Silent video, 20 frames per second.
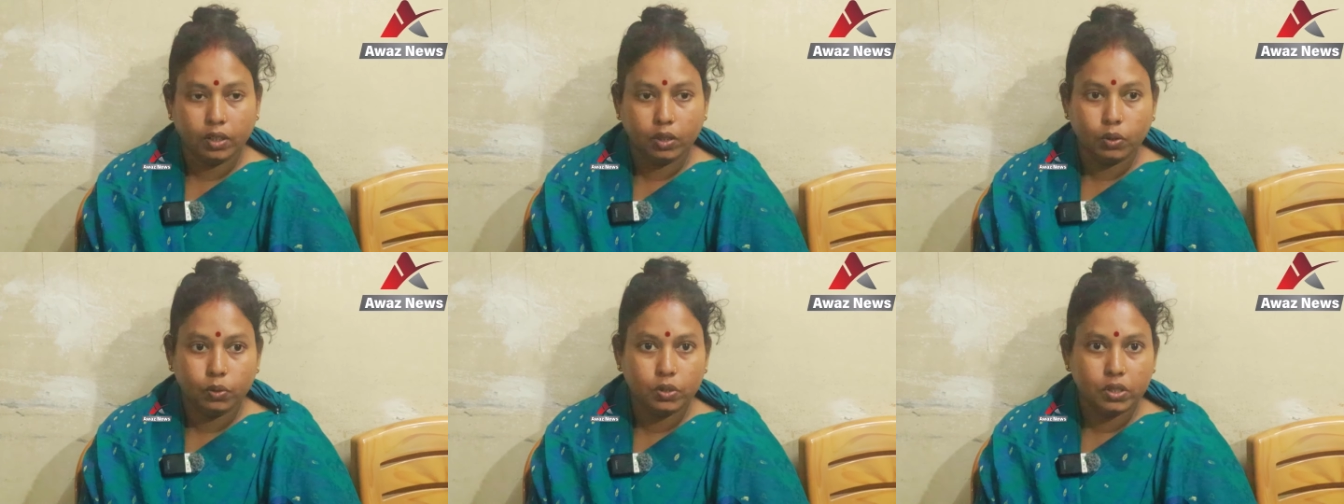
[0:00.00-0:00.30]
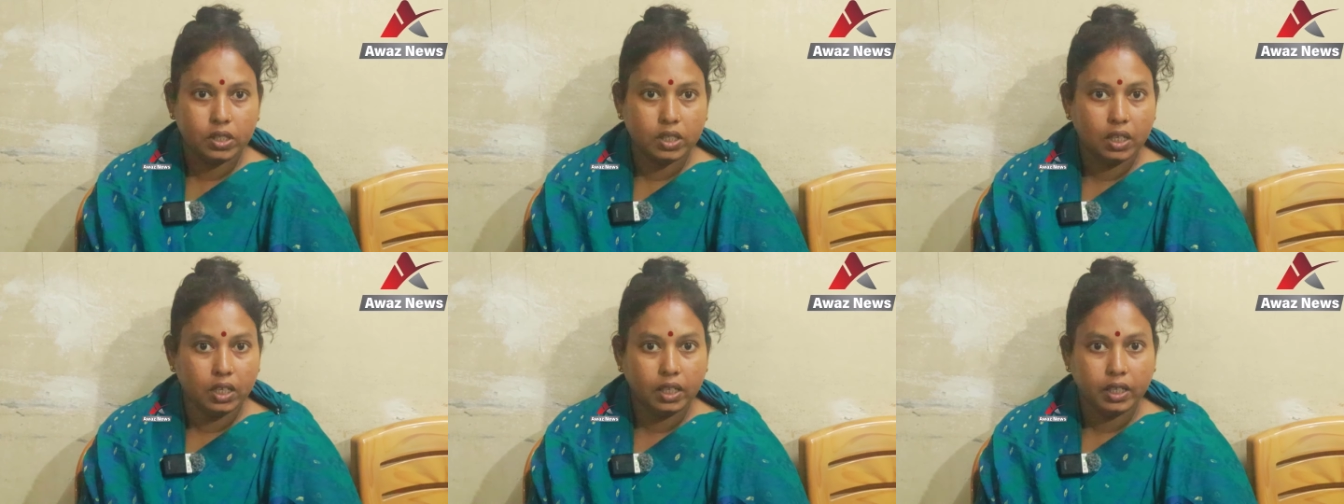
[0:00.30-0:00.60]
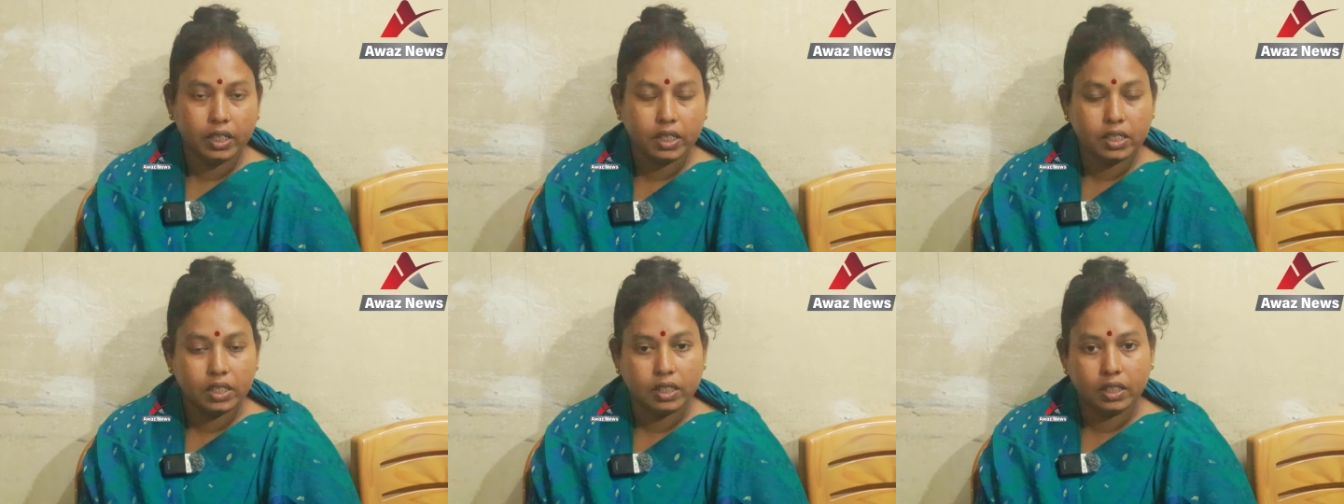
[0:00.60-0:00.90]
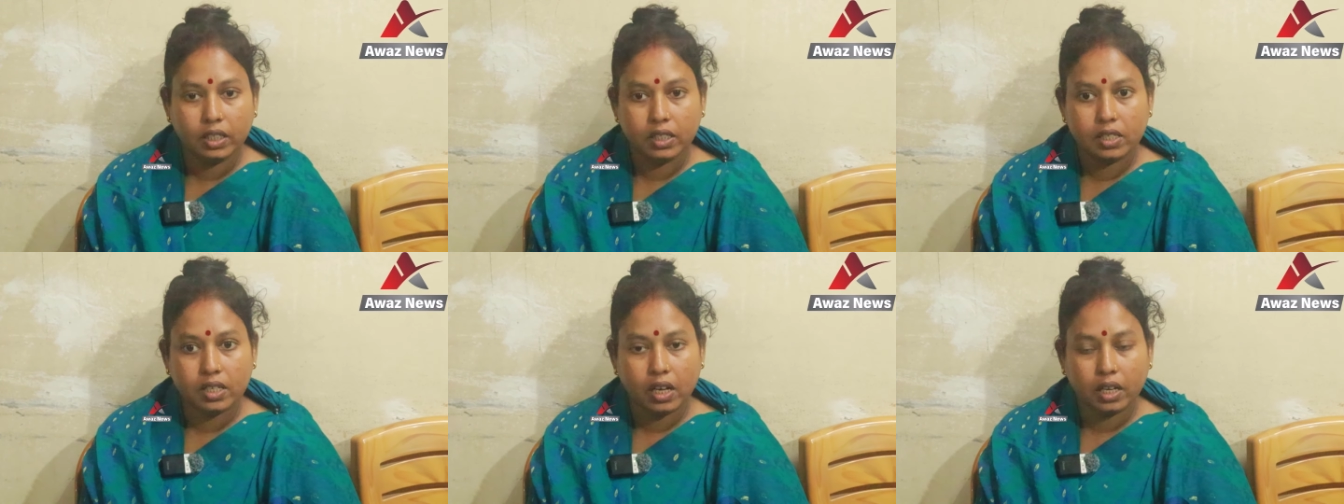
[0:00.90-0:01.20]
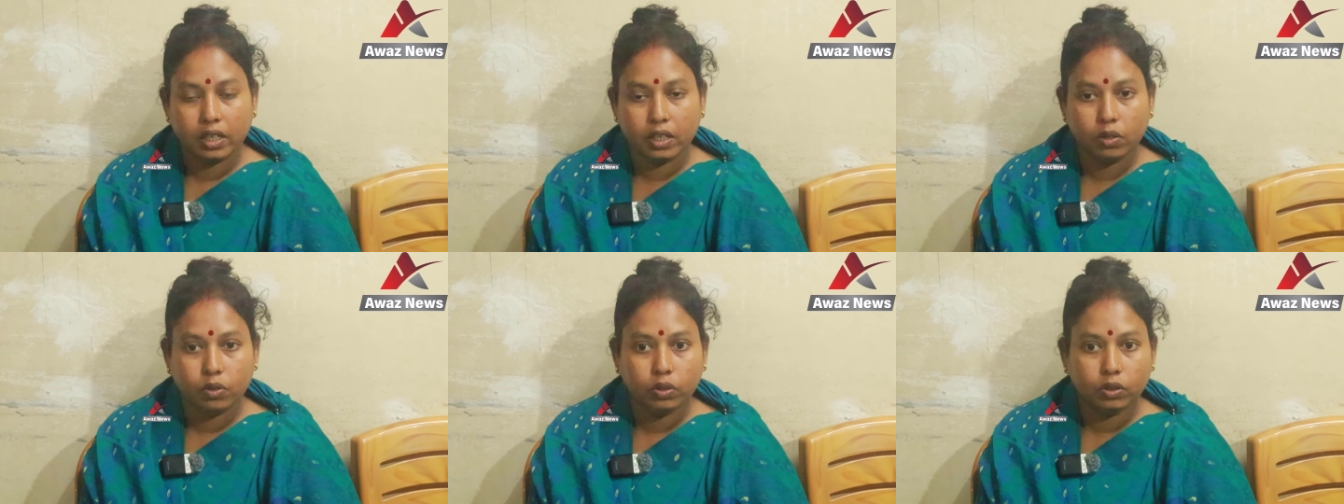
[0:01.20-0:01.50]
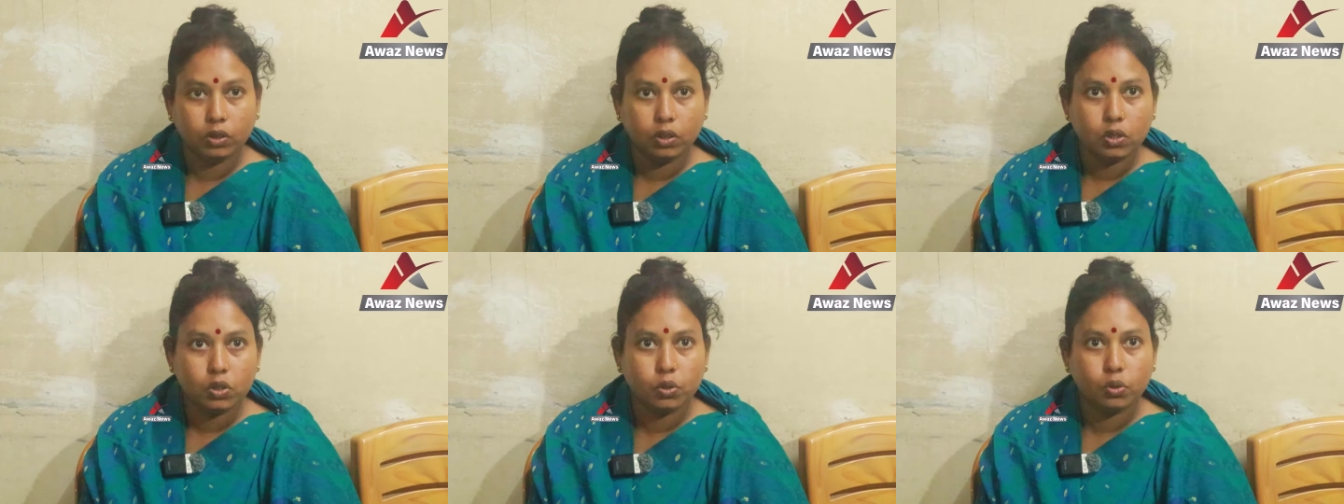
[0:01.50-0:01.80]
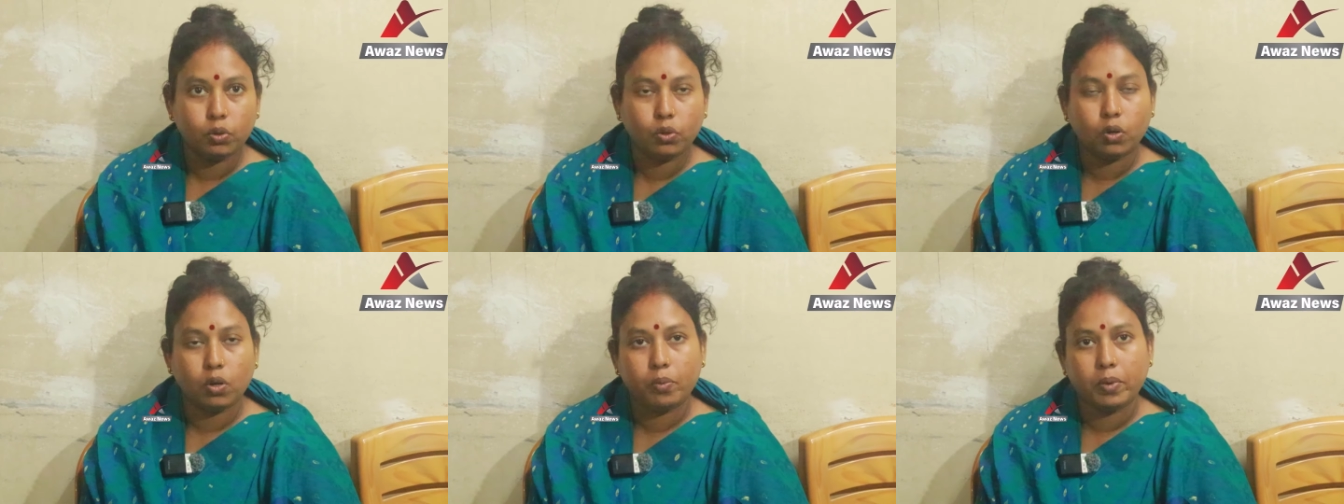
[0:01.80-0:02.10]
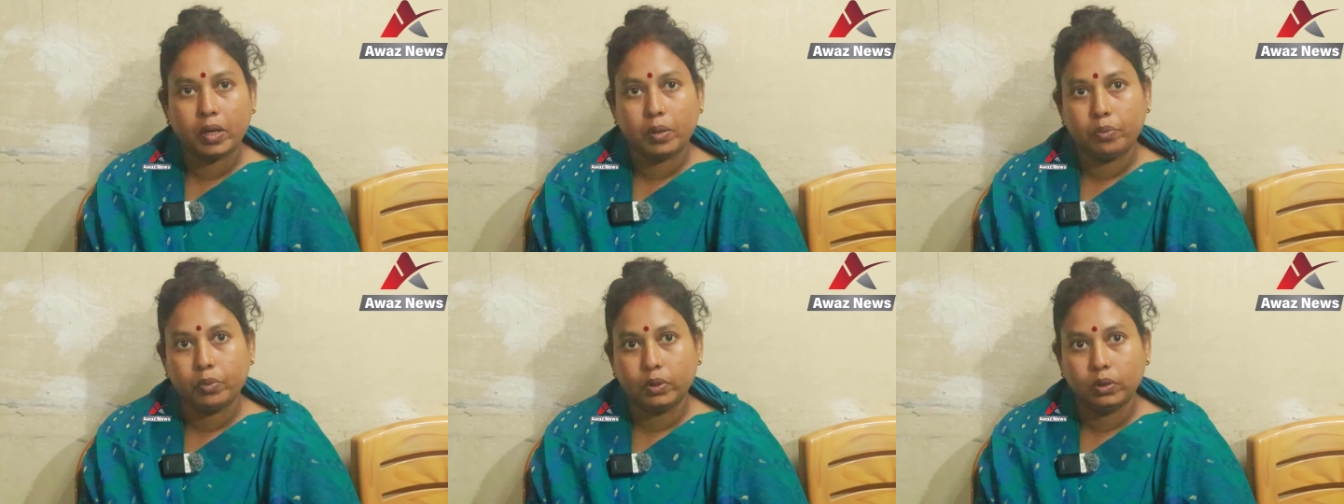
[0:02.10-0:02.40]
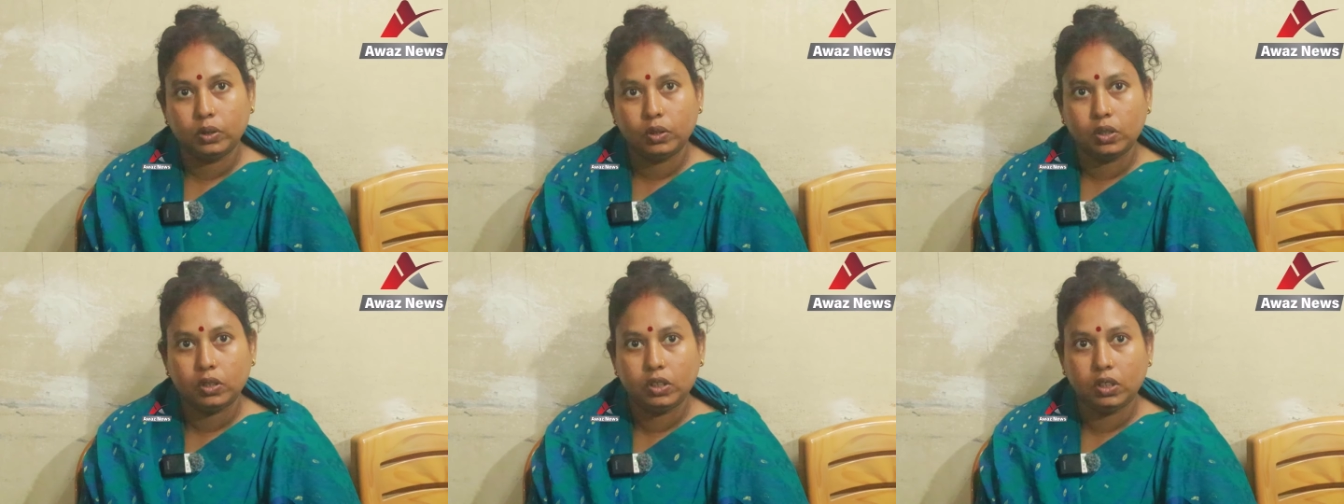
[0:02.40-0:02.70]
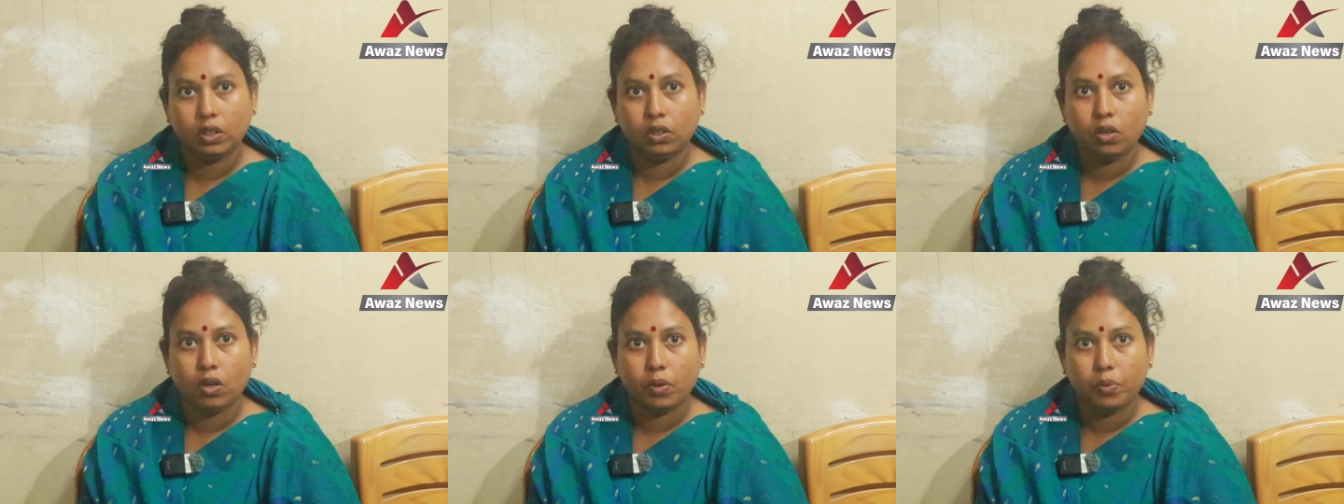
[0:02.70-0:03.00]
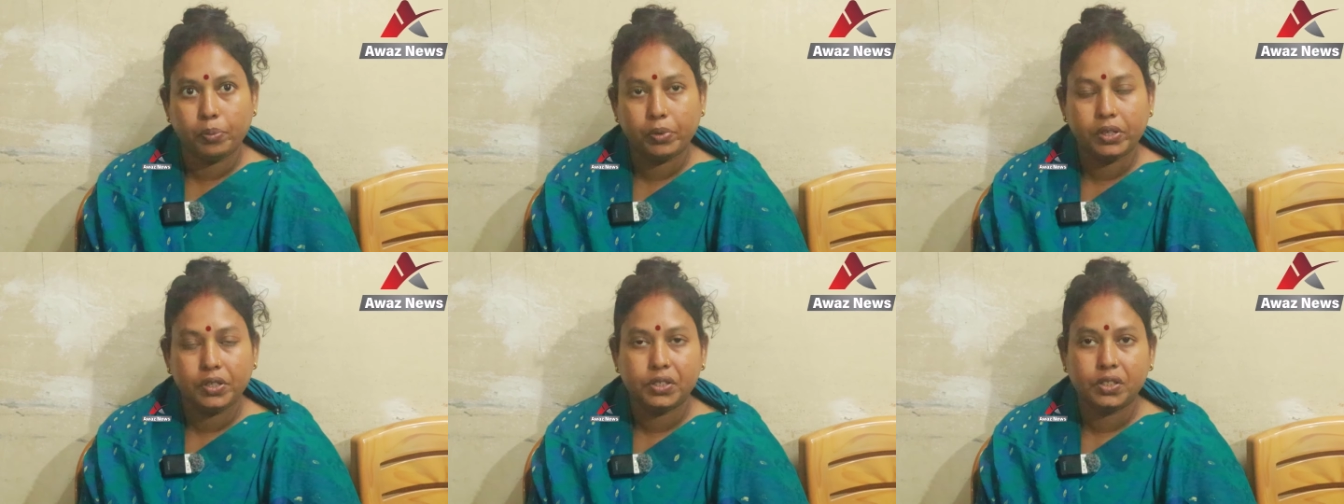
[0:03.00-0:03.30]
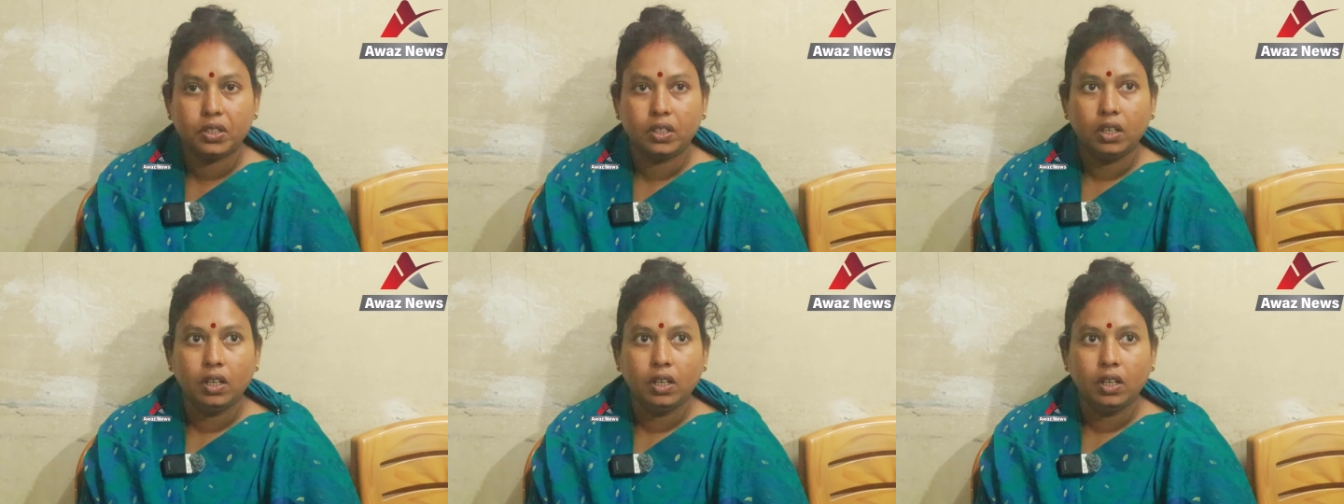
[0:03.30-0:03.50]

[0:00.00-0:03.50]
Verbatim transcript: দুই ছেলে কেসিতে চাকরি করতো শুক্রবার বন্ধ ছিল অফিস